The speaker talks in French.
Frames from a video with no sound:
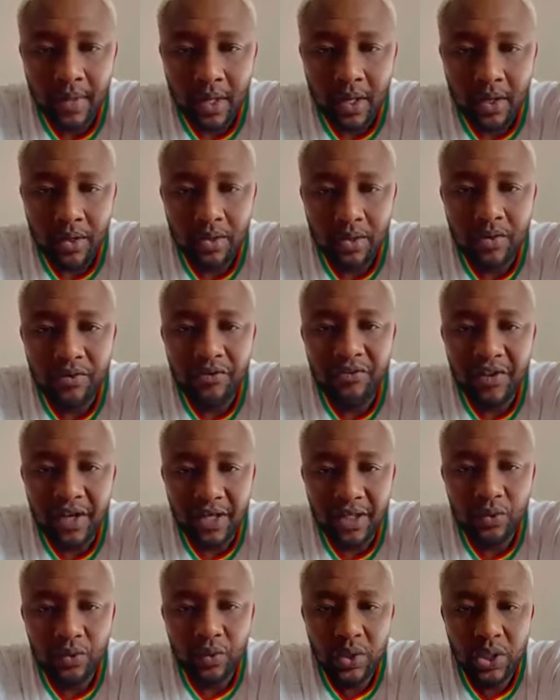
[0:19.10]
Le
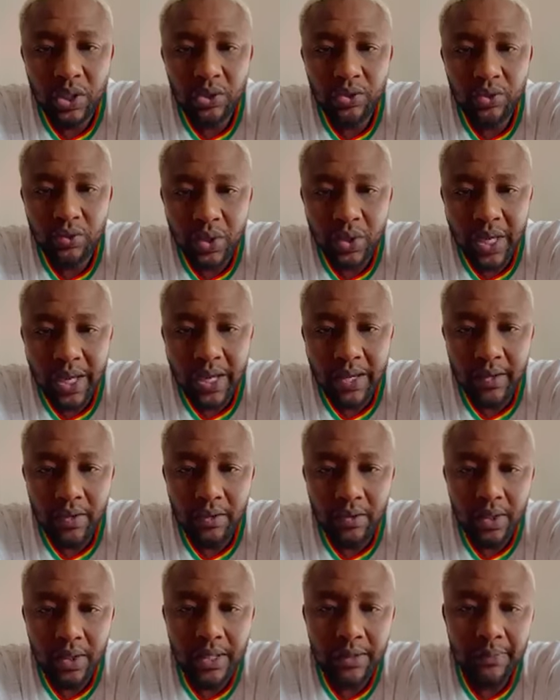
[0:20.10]
28 juillet,
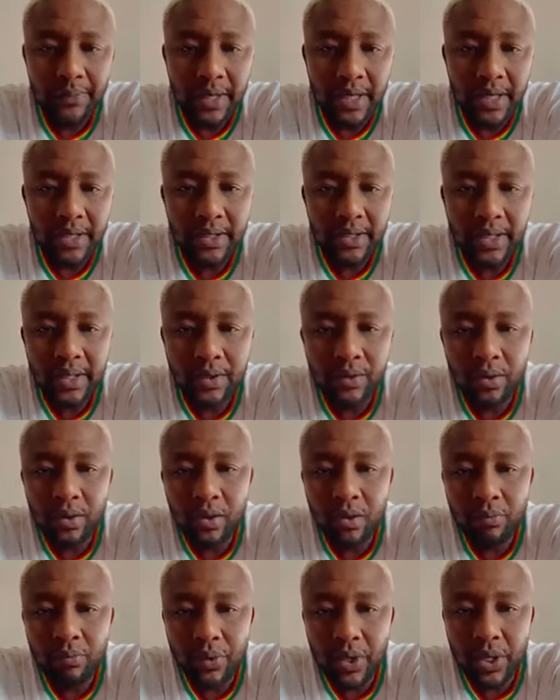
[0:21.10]
le départ, c'est le
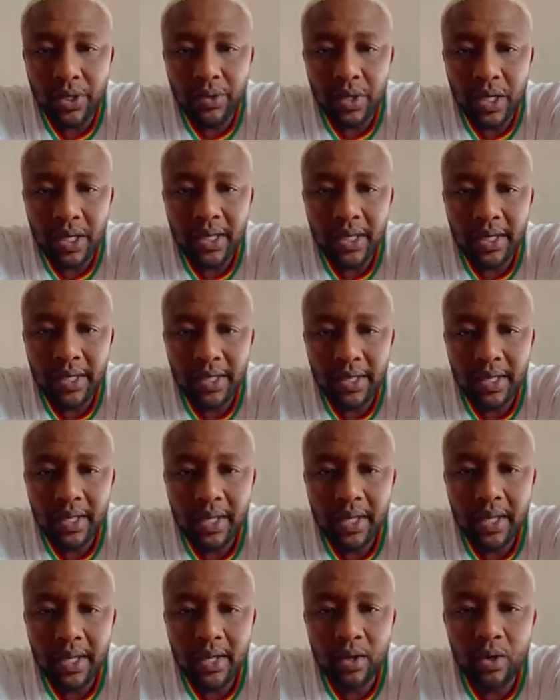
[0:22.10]
rond-point de la
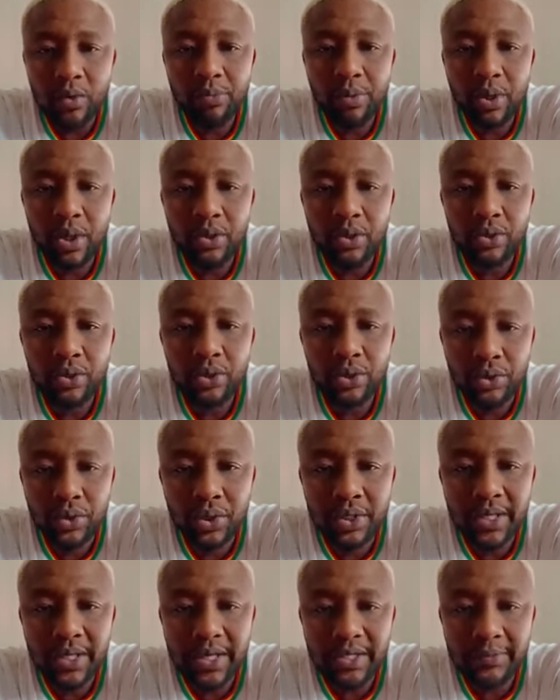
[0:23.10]
tannerie et le point de
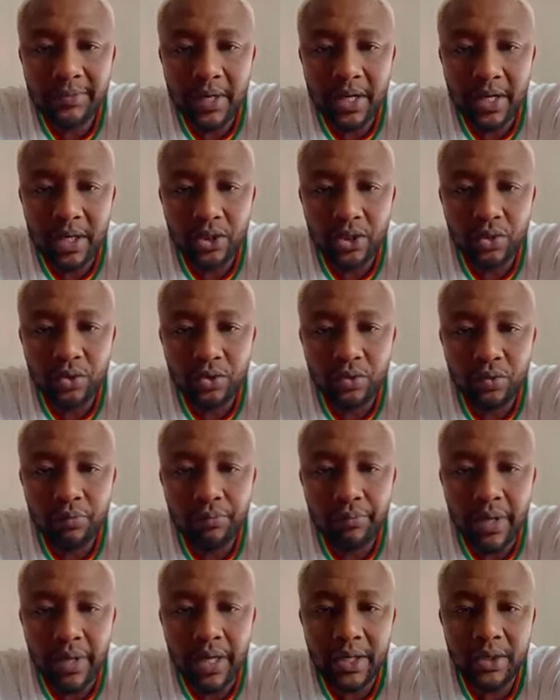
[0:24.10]
chute, c'est l'esplanade du
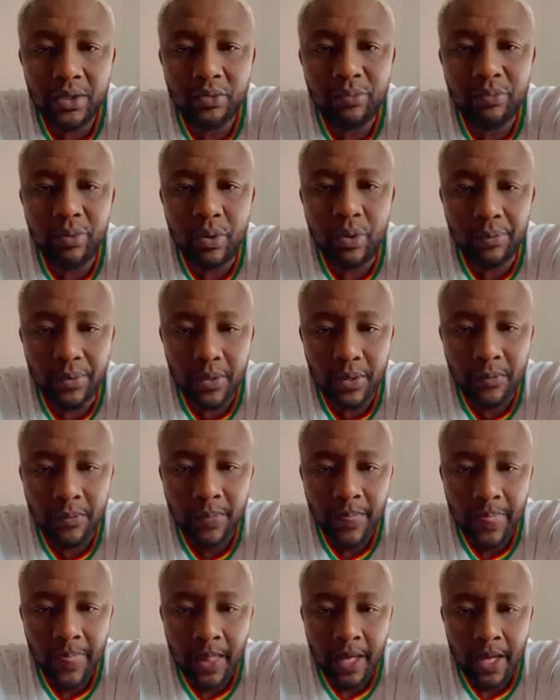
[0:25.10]
Palais du Peuple.
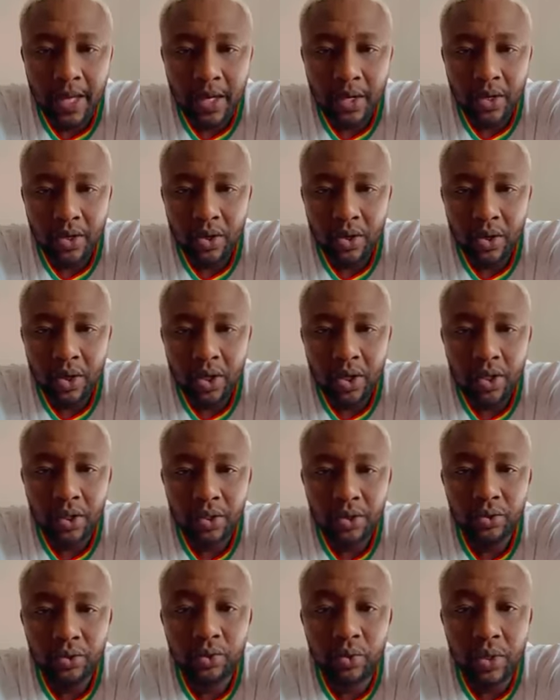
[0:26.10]
Donc,
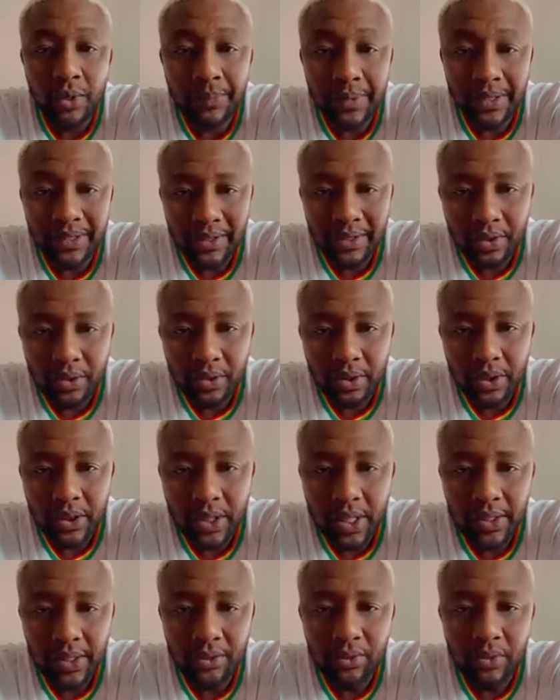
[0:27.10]
euh, tous les
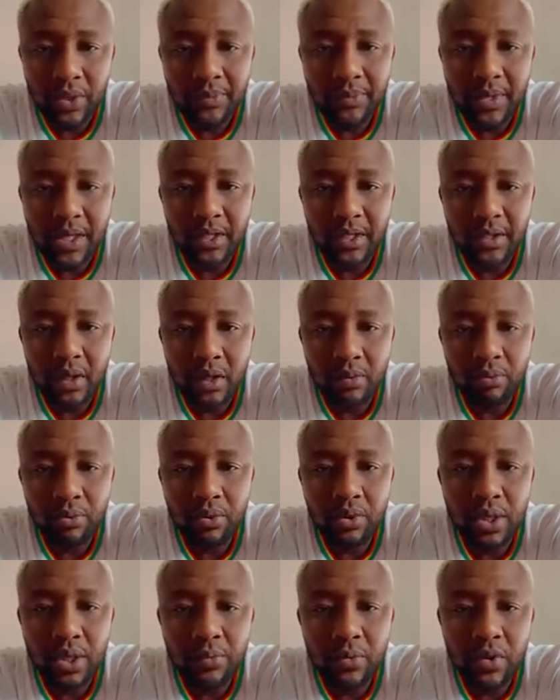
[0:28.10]
patriotes et tous les militants
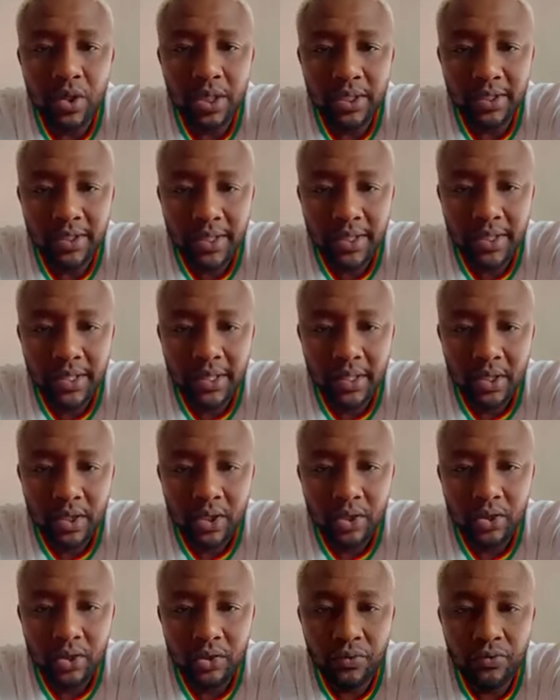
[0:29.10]
pro-démocratie,
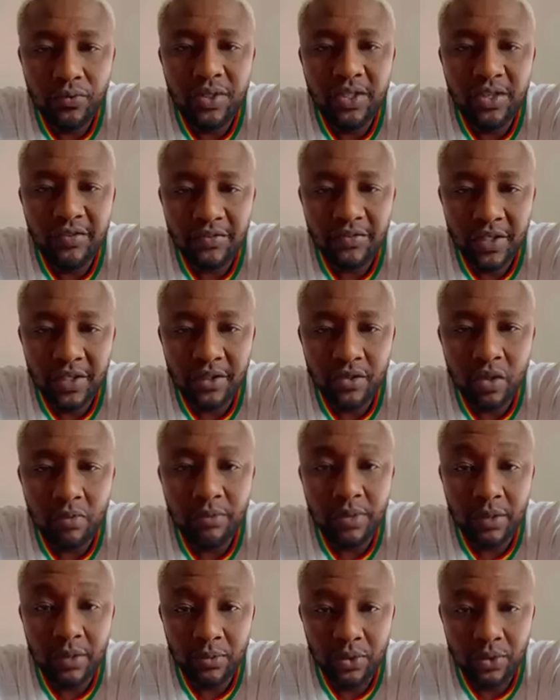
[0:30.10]
je vous invite,
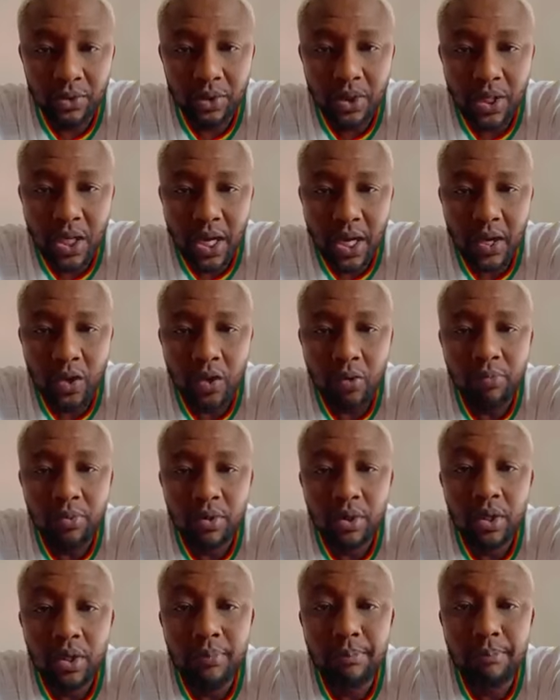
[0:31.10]
comme d'habitude, à
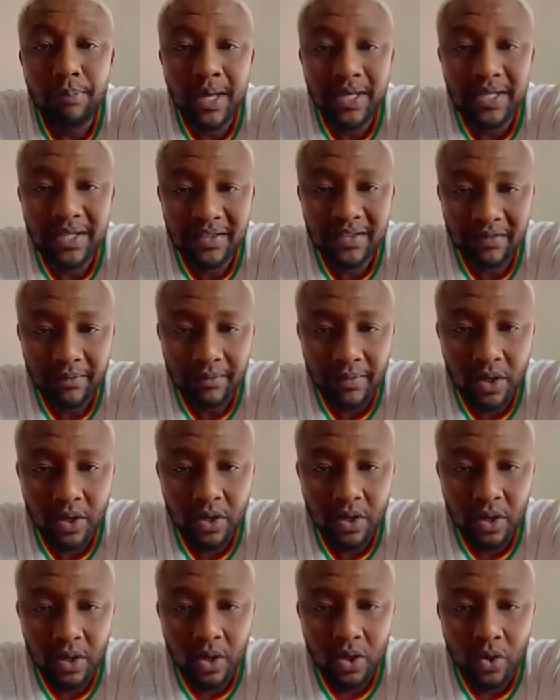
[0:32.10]
répondre
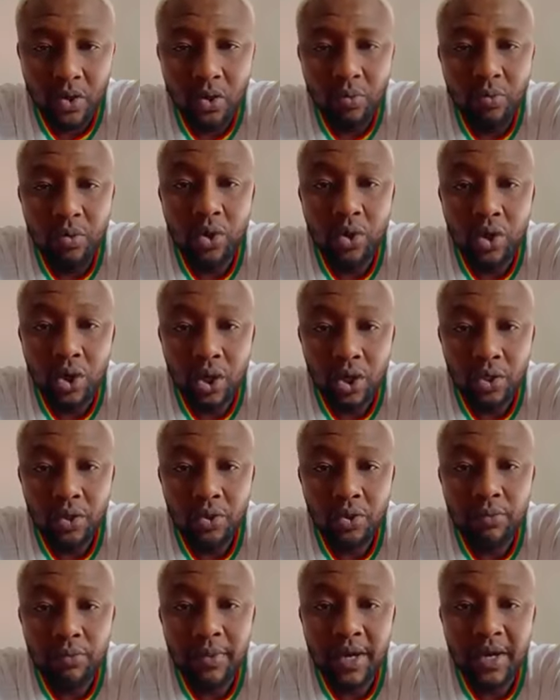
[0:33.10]
massivement au mot d'ordre
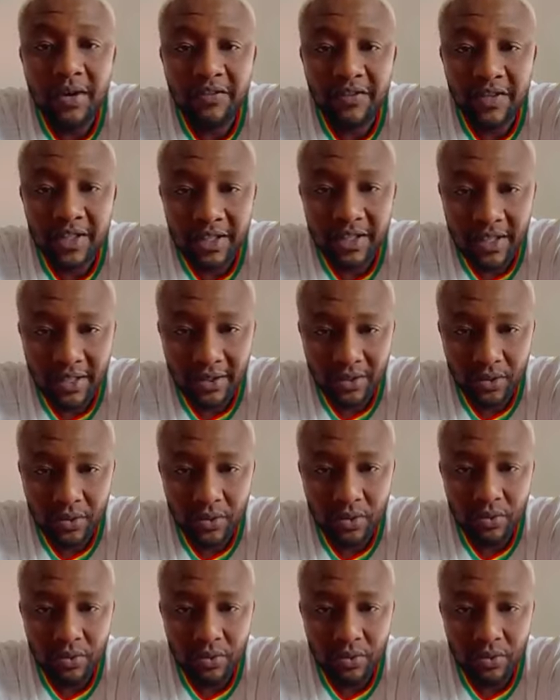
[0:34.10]
de manifestation.